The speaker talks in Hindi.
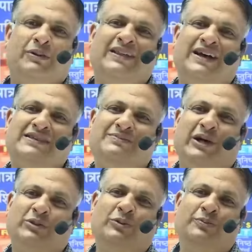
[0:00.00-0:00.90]
दास
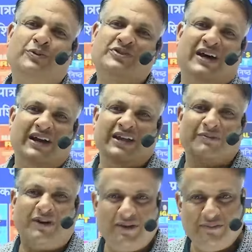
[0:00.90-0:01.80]
माथुर पुरस्कार के
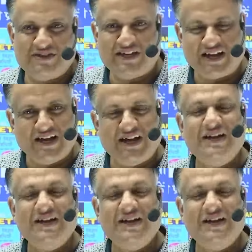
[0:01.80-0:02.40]
बारे में जाना